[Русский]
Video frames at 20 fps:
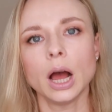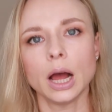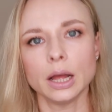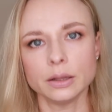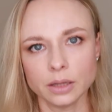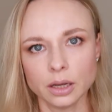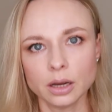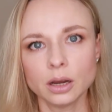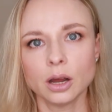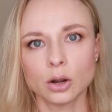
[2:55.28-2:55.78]

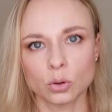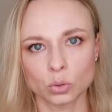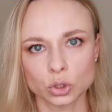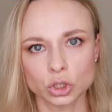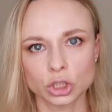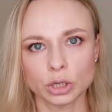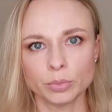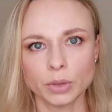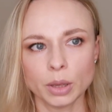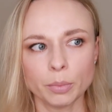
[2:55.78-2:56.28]
Она
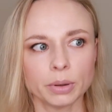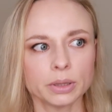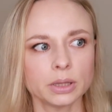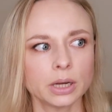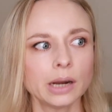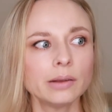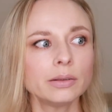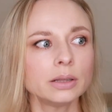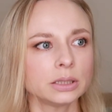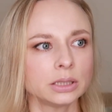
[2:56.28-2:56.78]
хорошая, мне
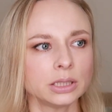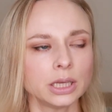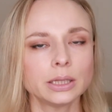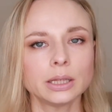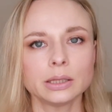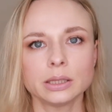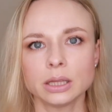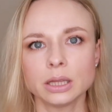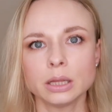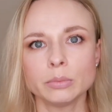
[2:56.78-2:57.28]
понравилась, я
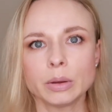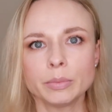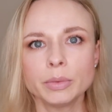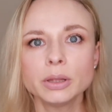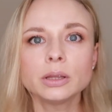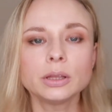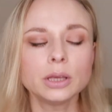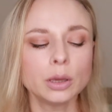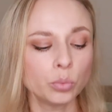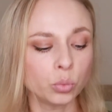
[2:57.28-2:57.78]
на данный
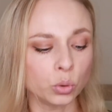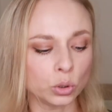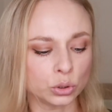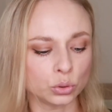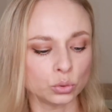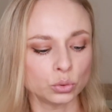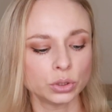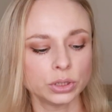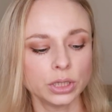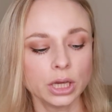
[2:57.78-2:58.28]
момент ей
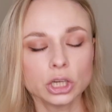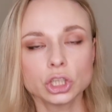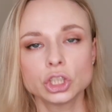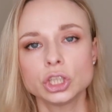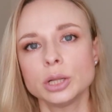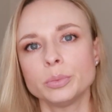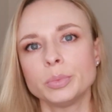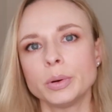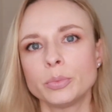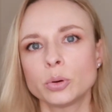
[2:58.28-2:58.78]
пользуюсь. Я
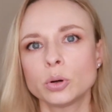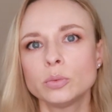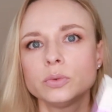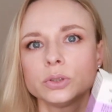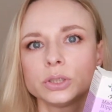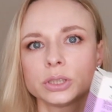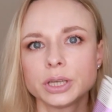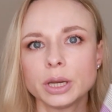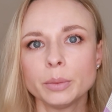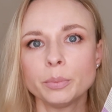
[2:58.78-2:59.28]
решила
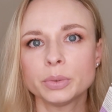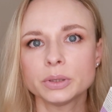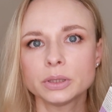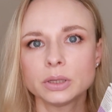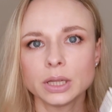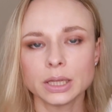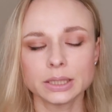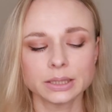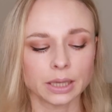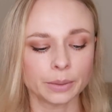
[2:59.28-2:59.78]
попробовать крем
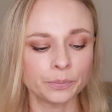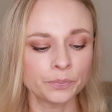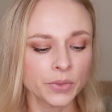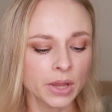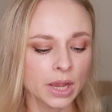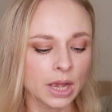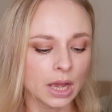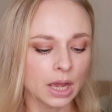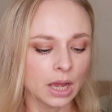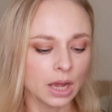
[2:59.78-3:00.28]
под глаза.
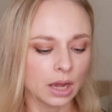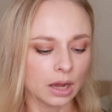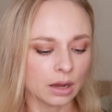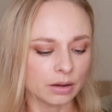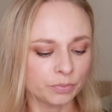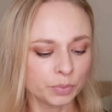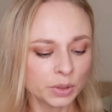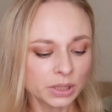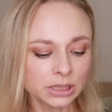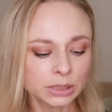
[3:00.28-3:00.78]

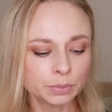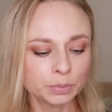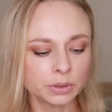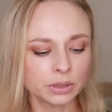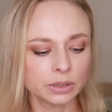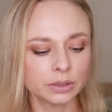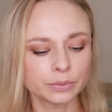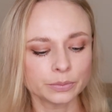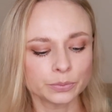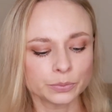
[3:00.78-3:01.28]
Э, в
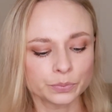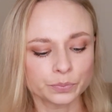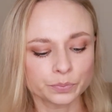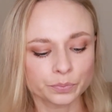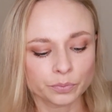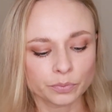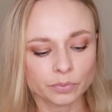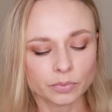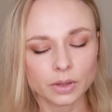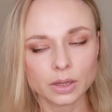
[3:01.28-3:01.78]
принципе,
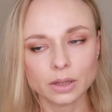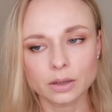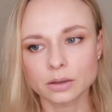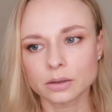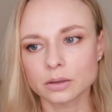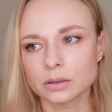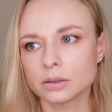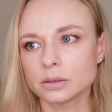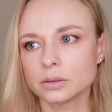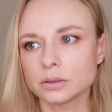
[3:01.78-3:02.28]

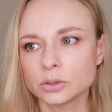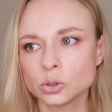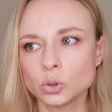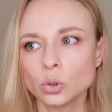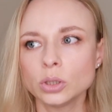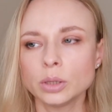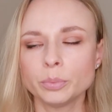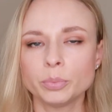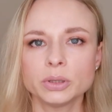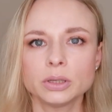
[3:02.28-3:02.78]

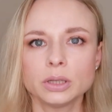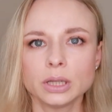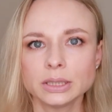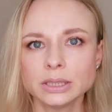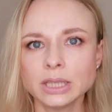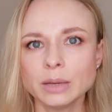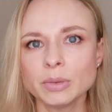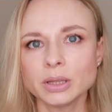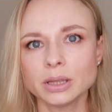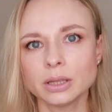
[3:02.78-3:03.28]
Зона под
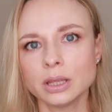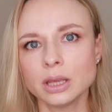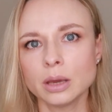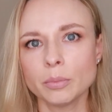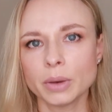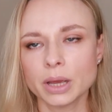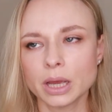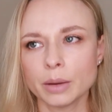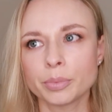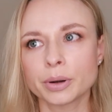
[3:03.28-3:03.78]
глазами это не
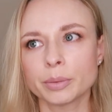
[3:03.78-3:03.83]
моя